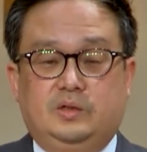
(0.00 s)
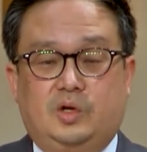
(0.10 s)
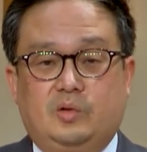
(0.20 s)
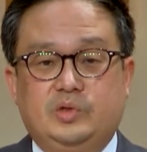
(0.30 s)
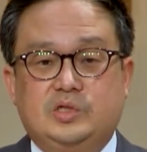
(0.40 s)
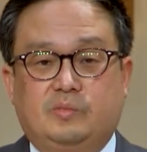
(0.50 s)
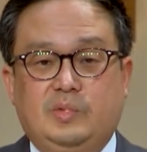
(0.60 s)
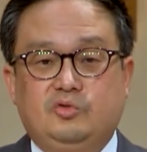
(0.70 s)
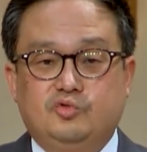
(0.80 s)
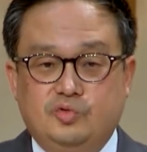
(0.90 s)
여러분이
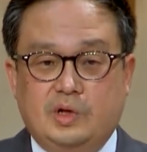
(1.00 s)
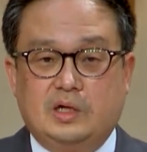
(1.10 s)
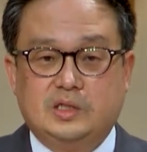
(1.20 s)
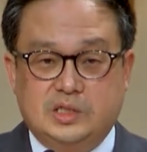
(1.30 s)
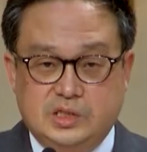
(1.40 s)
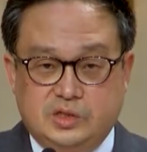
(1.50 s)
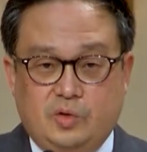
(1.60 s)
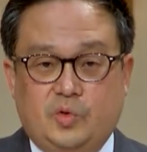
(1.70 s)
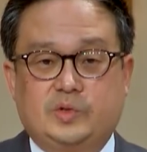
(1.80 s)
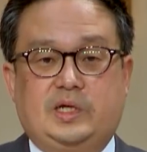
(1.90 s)
정말 누군가를
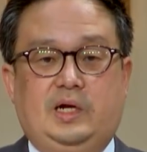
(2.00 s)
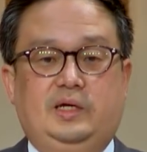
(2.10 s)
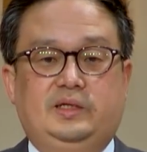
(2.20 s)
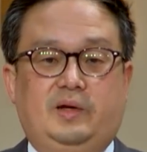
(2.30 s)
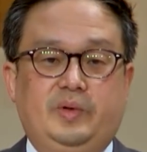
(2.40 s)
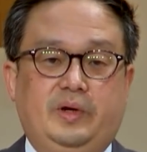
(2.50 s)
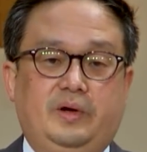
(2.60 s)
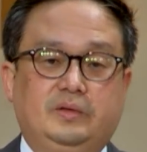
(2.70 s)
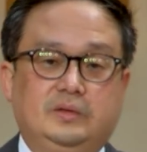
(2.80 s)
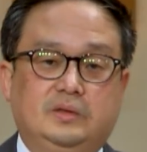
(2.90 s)
진정으로
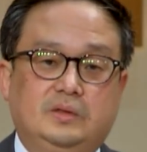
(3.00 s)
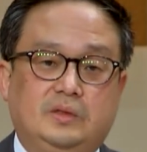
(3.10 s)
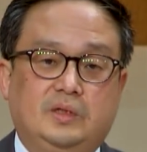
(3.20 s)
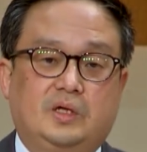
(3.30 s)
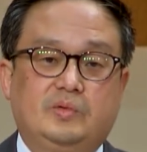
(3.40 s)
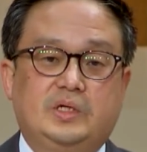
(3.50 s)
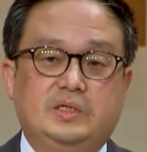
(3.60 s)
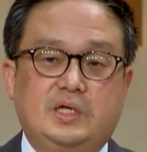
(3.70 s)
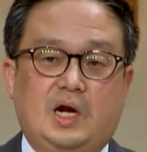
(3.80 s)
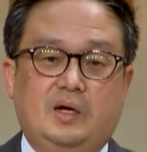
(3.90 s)
사랑한다면 여러분
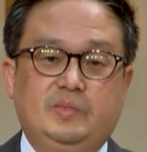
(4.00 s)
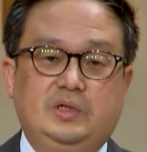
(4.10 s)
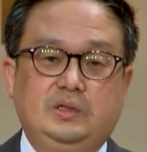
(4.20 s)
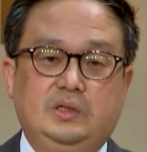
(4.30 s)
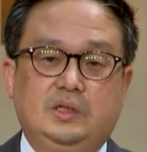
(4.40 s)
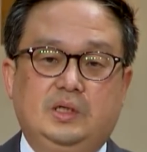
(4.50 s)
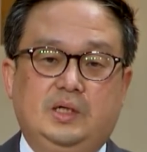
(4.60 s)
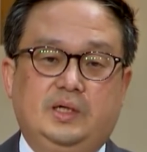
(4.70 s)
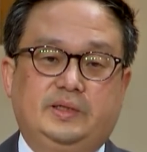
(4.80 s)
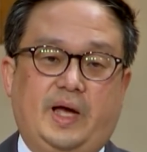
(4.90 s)
그 사람을
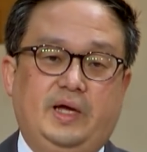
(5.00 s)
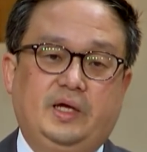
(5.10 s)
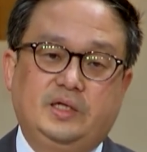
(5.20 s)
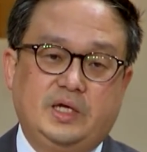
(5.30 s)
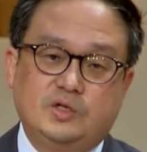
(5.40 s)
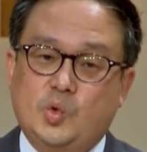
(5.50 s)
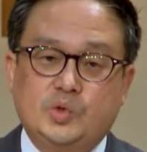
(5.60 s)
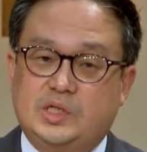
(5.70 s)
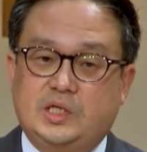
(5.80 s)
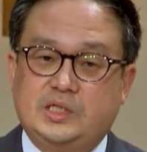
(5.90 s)
나에게
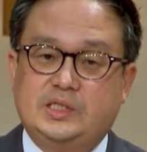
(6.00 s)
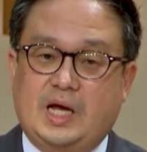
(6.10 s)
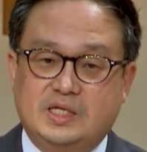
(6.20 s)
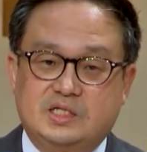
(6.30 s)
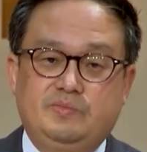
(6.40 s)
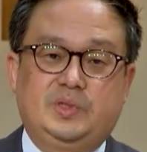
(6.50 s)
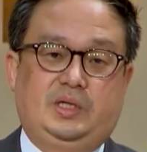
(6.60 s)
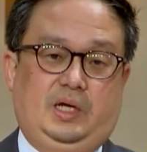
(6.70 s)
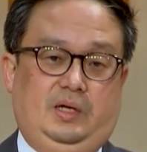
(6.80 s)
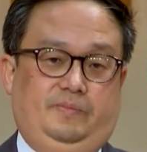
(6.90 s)
예속시키지
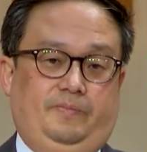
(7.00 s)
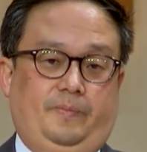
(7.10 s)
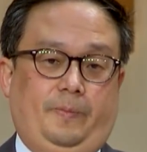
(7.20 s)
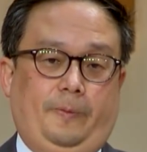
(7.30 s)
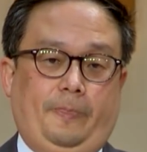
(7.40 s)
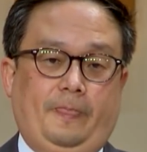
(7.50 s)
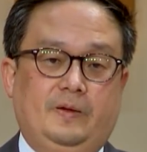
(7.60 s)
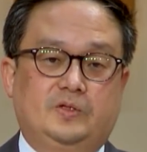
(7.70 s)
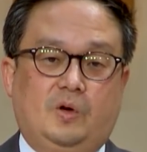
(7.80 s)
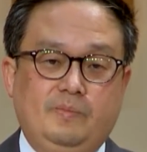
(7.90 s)
않습니다.
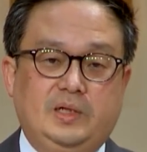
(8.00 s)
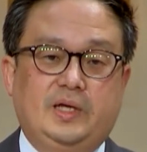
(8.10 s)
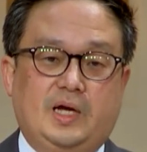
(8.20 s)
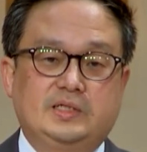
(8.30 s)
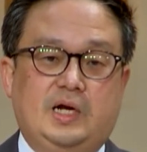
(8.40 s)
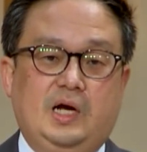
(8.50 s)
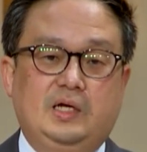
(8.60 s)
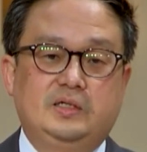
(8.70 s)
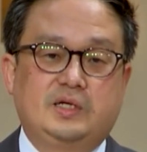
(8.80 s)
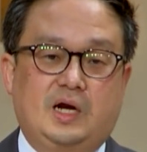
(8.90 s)
정말 내가
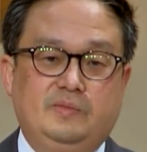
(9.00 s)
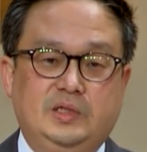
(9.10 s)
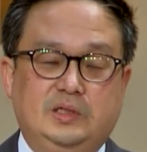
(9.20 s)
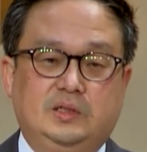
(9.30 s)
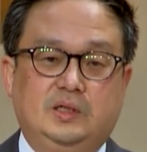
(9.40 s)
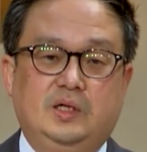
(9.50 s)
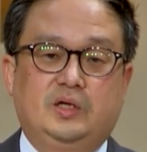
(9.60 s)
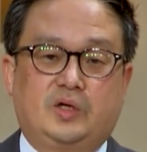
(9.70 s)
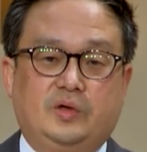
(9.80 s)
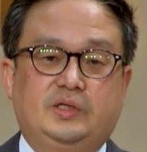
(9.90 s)
사랑하는 사람을
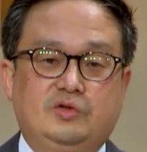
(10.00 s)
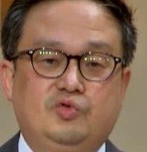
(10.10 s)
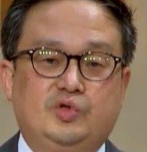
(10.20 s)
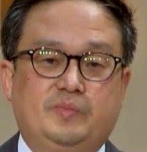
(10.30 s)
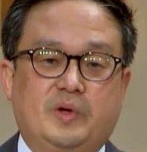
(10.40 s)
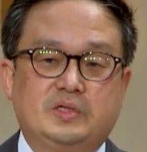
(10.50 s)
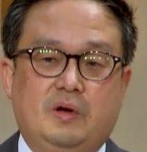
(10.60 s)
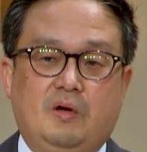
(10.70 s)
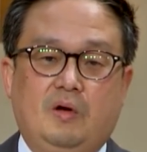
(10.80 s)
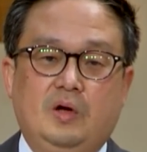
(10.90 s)
곁에 두고
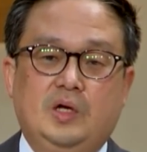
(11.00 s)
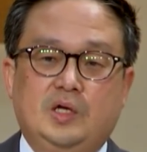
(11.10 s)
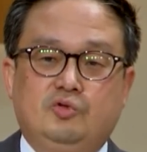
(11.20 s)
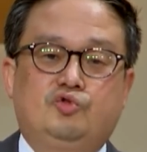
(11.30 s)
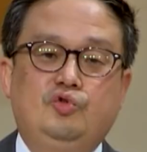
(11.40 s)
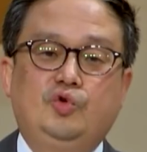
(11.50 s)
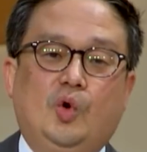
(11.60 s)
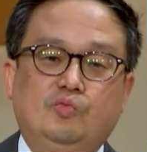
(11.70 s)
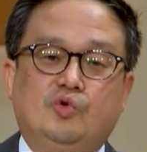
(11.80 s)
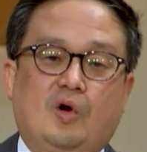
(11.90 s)
싶어서
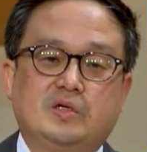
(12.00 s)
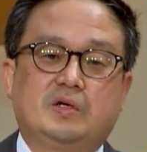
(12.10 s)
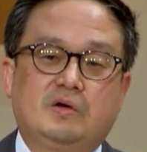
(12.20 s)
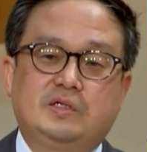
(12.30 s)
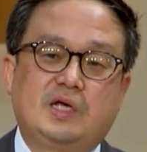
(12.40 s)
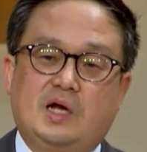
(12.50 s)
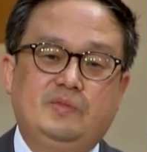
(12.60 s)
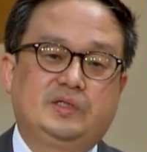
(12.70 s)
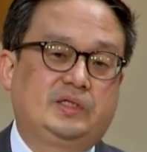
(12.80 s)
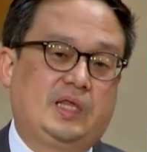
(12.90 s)
줄로 묶어서 그
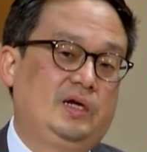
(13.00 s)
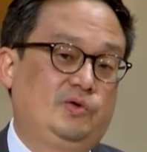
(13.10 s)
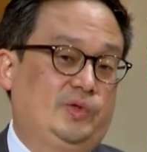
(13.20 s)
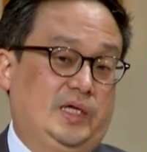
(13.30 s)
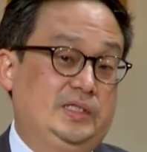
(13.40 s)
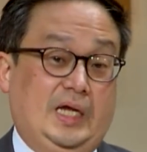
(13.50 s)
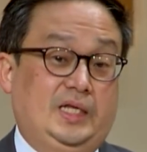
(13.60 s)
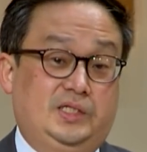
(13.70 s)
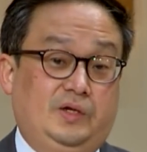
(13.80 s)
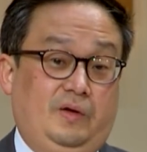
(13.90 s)
사람을 데리고 다니지
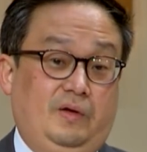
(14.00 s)
않죠.